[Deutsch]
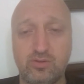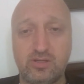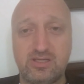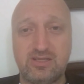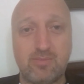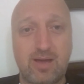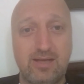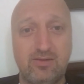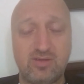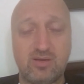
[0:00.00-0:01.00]
und ich
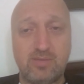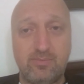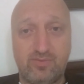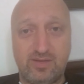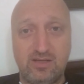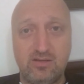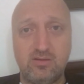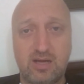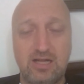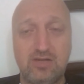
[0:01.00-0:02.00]
gemeinsam
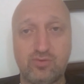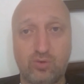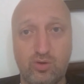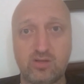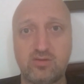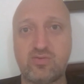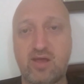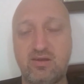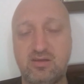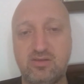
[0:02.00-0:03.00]
empfehlen als Ort für
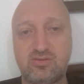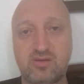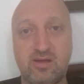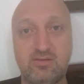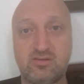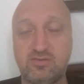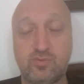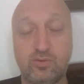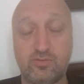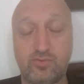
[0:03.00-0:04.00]
eine Testreise. Da
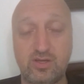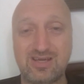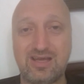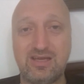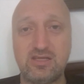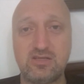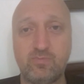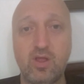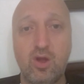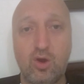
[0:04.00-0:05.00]
sind wir uns völlig einig.
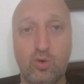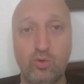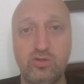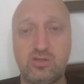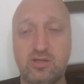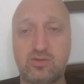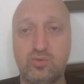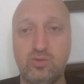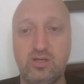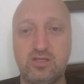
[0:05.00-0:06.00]
Und
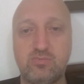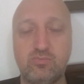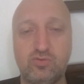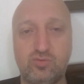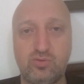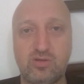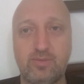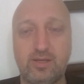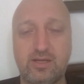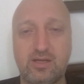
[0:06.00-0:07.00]
natürlich
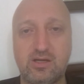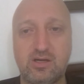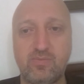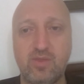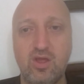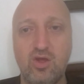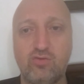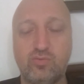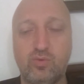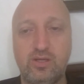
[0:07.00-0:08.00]
Südamerika,
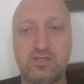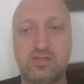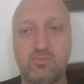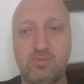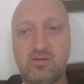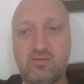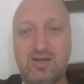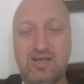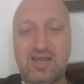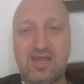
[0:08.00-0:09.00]
wo ich
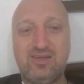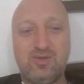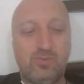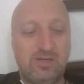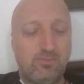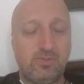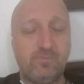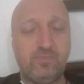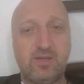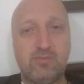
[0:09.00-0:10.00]
mittlerweile hängen geblieben
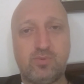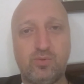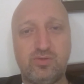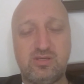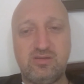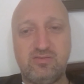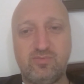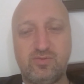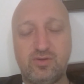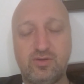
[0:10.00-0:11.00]
bin im
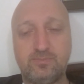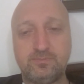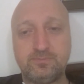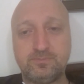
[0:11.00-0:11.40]
positiven Sinne.